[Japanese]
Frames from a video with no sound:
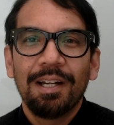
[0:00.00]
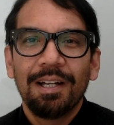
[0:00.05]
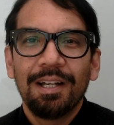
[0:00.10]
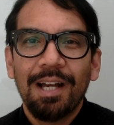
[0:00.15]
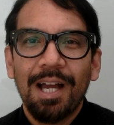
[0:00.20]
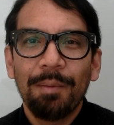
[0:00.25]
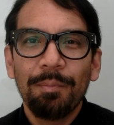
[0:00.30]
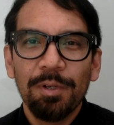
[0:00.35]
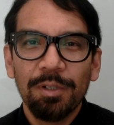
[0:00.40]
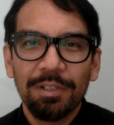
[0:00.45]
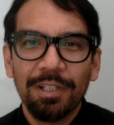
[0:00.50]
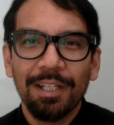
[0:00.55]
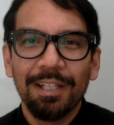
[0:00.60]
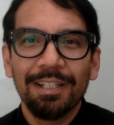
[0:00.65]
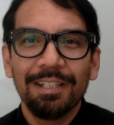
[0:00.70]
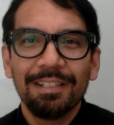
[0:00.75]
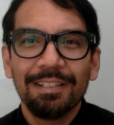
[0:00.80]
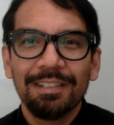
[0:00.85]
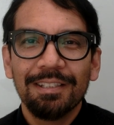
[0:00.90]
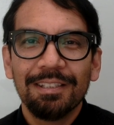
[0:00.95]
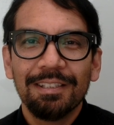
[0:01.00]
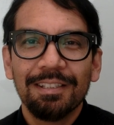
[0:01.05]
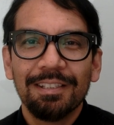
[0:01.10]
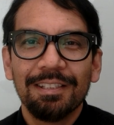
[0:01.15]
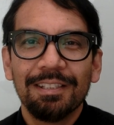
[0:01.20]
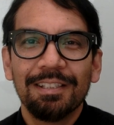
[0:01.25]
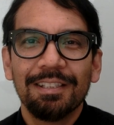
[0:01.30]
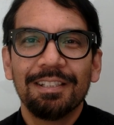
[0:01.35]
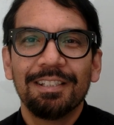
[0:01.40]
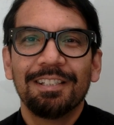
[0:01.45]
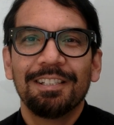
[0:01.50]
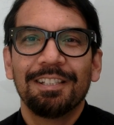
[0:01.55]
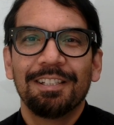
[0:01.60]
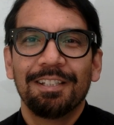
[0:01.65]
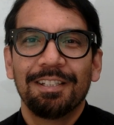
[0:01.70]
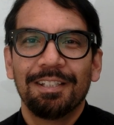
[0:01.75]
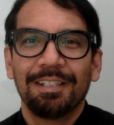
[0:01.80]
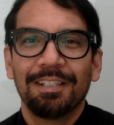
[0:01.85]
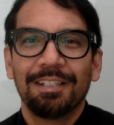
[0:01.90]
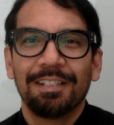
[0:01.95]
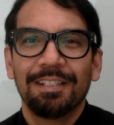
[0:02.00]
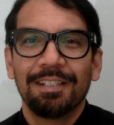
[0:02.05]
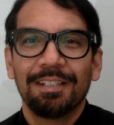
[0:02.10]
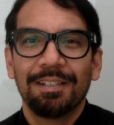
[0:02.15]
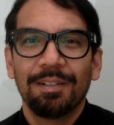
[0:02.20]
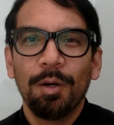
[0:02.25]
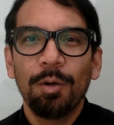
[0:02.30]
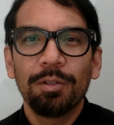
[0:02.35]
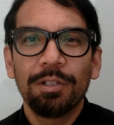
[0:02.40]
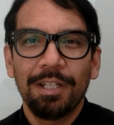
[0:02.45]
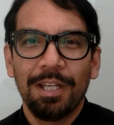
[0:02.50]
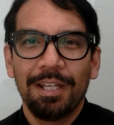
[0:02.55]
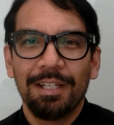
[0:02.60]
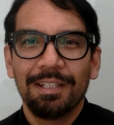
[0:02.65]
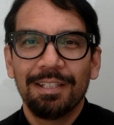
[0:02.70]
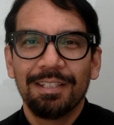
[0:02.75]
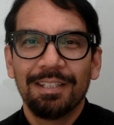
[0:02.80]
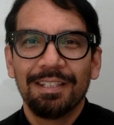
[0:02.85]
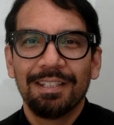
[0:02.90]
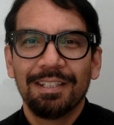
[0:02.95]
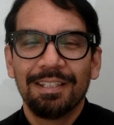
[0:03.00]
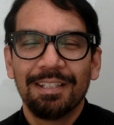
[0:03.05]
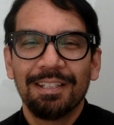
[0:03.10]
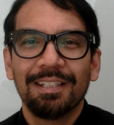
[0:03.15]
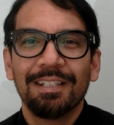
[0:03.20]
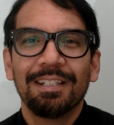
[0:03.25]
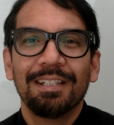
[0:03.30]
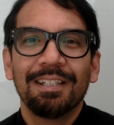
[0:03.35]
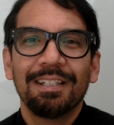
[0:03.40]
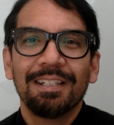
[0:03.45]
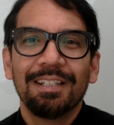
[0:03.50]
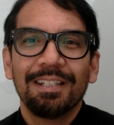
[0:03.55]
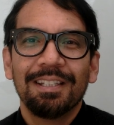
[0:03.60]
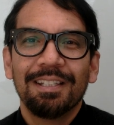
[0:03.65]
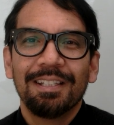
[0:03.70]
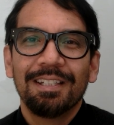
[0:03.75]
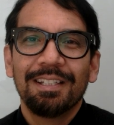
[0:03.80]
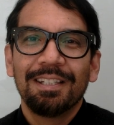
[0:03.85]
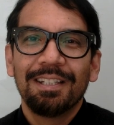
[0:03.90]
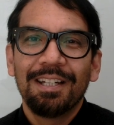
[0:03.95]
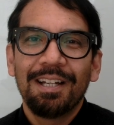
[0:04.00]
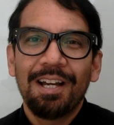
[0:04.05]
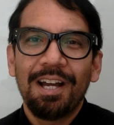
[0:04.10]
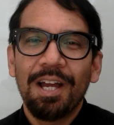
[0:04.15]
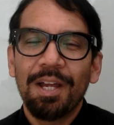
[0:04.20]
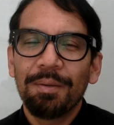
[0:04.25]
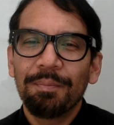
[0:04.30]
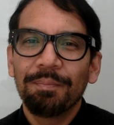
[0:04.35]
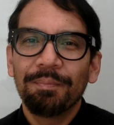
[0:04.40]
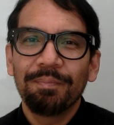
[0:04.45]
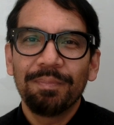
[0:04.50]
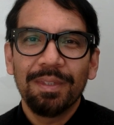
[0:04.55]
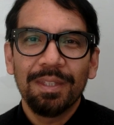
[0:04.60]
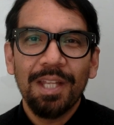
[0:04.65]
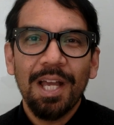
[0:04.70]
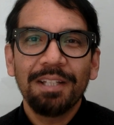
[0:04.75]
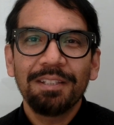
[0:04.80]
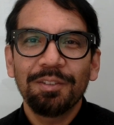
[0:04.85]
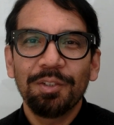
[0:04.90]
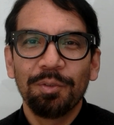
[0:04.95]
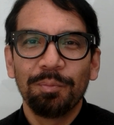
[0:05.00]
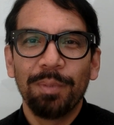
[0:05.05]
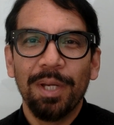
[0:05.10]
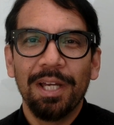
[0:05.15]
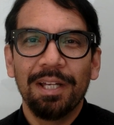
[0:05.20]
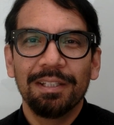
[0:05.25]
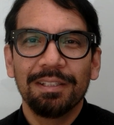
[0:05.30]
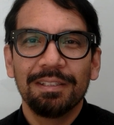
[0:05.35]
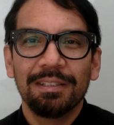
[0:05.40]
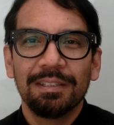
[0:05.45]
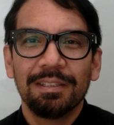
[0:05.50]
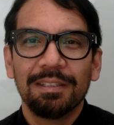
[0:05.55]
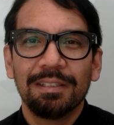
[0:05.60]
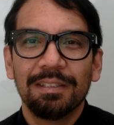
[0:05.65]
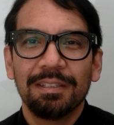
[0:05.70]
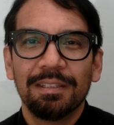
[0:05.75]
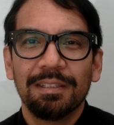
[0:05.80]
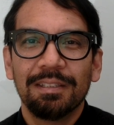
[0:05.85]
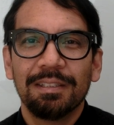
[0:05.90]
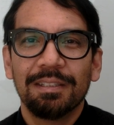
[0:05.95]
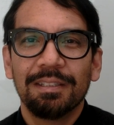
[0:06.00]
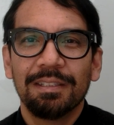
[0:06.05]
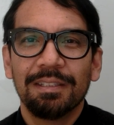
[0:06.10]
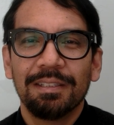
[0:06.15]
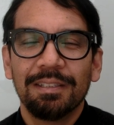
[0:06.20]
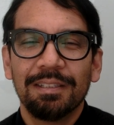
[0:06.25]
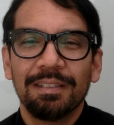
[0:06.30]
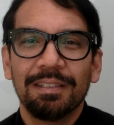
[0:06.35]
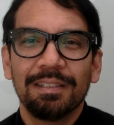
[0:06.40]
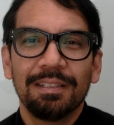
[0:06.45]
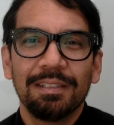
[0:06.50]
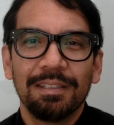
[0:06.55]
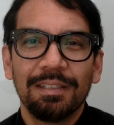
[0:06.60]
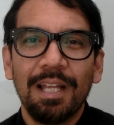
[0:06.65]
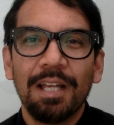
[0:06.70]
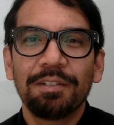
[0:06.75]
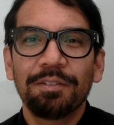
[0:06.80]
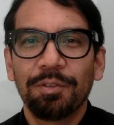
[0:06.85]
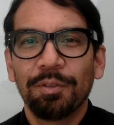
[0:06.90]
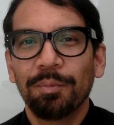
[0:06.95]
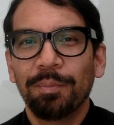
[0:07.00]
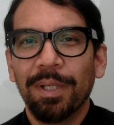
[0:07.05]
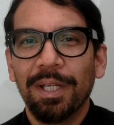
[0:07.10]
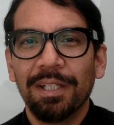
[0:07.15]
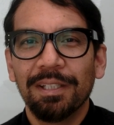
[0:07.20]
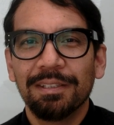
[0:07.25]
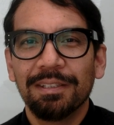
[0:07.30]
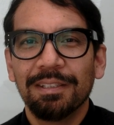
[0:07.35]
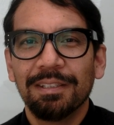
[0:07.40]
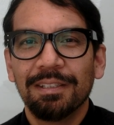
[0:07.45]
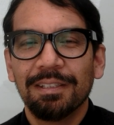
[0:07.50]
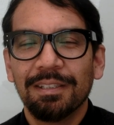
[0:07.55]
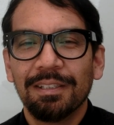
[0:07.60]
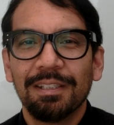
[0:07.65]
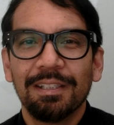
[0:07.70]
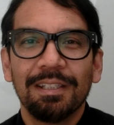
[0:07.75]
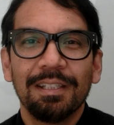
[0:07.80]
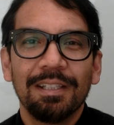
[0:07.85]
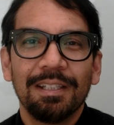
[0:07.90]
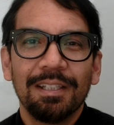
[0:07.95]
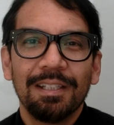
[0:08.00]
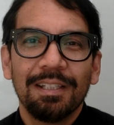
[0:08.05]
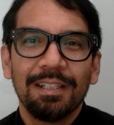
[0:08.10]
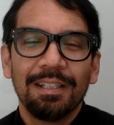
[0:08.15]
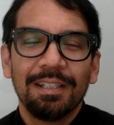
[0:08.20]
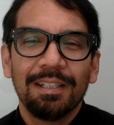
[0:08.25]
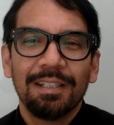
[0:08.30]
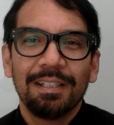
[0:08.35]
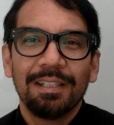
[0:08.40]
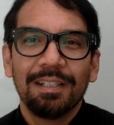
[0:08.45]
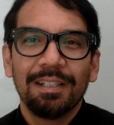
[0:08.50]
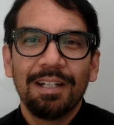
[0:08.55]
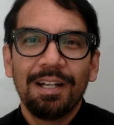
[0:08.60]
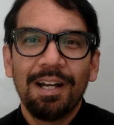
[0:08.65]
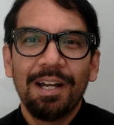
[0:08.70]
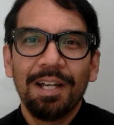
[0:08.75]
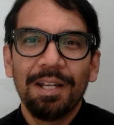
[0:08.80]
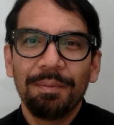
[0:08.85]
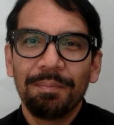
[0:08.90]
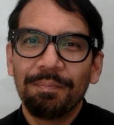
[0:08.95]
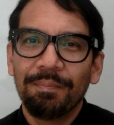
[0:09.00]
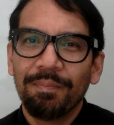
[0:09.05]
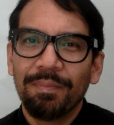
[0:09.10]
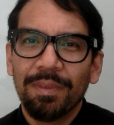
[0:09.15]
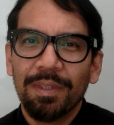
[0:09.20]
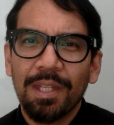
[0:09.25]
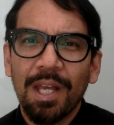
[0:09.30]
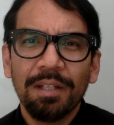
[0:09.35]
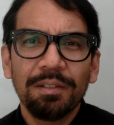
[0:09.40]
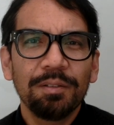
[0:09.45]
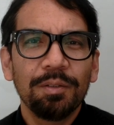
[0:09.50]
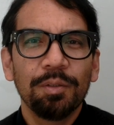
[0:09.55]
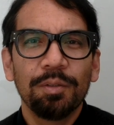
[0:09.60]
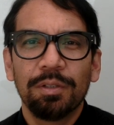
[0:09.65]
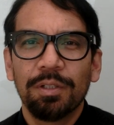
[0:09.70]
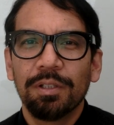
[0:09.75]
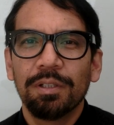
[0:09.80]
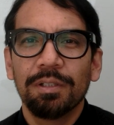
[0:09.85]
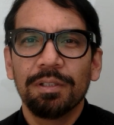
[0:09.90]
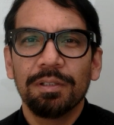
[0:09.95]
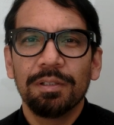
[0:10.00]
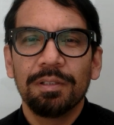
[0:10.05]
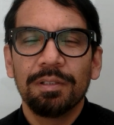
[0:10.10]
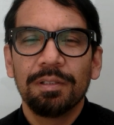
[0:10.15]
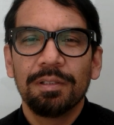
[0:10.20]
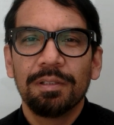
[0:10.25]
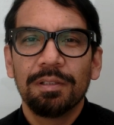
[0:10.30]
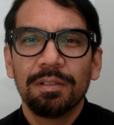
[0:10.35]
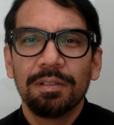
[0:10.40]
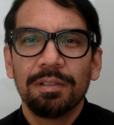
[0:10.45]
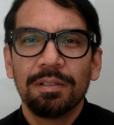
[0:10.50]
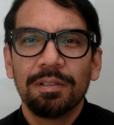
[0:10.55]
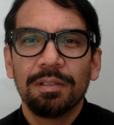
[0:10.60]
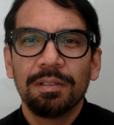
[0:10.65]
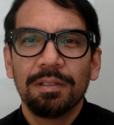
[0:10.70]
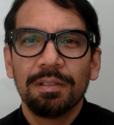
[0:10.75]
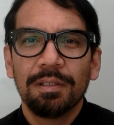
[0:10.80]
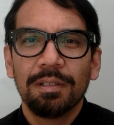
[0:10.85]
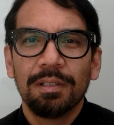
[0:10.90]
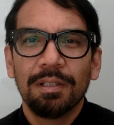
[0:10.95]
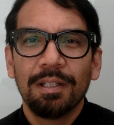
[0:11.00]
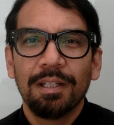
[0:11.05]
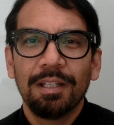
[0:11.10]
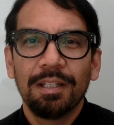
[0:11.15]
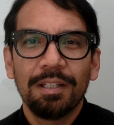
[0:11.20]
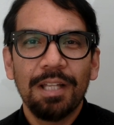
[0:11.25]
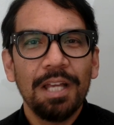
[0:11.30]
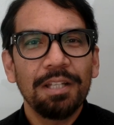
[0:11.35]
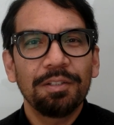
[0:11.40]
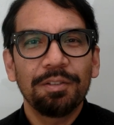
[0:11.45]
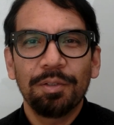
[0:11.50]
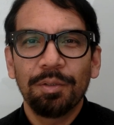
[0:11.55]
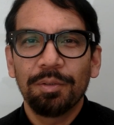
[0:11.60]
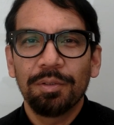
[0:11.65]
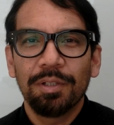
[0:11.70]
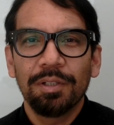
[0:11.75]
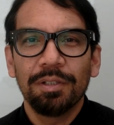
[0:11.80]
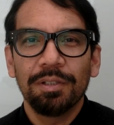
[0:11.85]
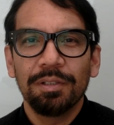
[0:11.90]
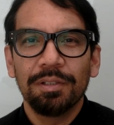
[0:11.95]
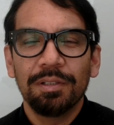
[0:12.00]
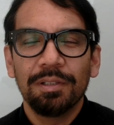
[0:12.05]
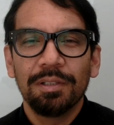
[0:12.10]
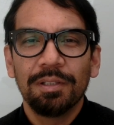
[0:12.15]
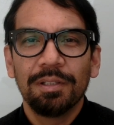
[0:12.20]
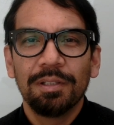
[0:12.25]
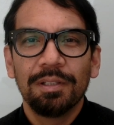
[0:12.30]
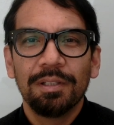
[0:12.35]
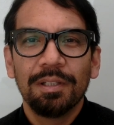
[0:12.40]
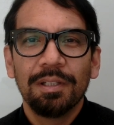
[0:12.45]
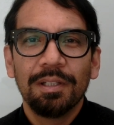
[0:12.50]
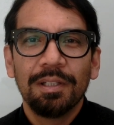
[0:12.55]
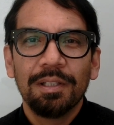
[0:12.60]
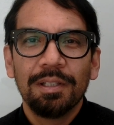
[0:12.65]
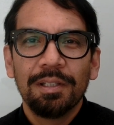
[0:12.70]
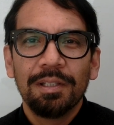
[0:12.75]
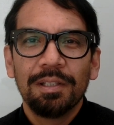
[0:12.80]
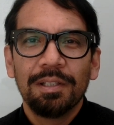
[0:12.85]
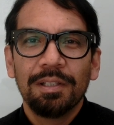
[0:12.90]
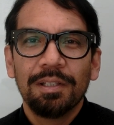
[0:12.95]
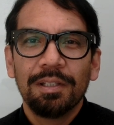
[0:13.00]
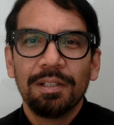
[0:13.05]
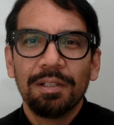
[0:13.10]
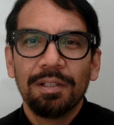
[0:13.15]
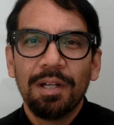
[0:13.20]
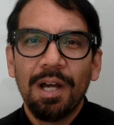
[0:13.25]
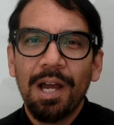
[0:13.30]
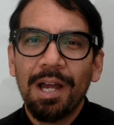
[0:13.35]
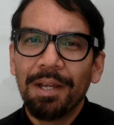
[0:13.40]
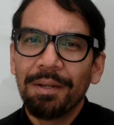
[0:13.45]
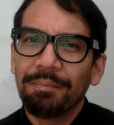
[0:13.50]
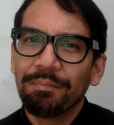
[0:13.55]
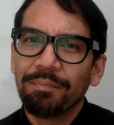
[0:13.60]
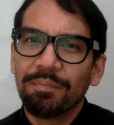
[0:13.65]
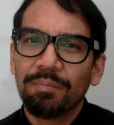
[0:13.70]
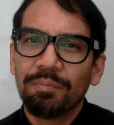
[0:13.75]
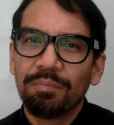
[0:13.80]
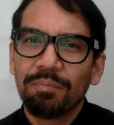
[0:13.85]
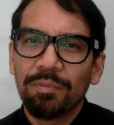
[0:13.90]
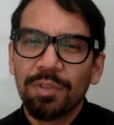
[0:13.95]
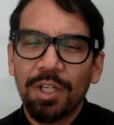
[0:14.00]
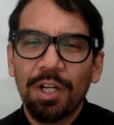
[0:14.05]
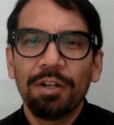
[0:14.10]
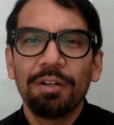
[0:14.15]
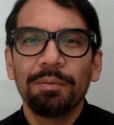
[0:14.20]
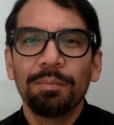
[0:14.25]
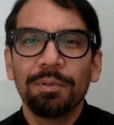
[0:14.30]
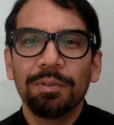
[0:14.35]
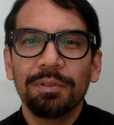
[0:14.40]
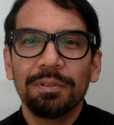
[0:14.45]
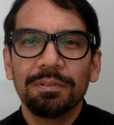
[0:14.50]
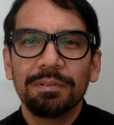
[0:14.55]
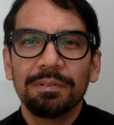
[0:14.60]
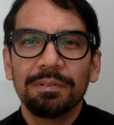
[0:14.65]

I'm okay. Okay. I'm not so bad. Not so bad. I'm not so good. Not so good. I'm terrible.